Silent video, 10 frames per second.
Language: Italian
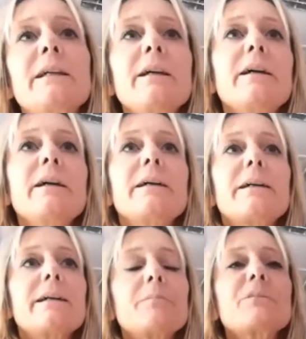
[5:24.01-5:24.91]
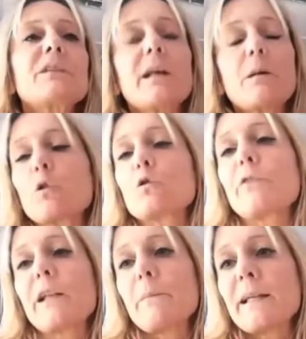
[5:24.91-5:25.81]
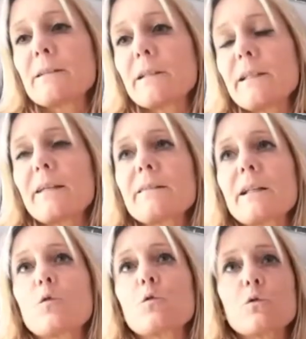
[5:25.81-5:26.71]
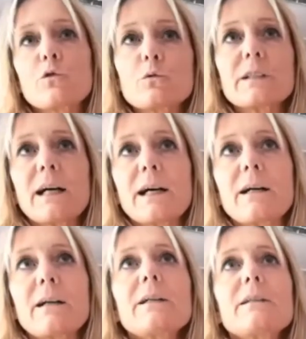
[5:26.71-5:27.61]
eh, ti dà modo veramente di essere conosciuta,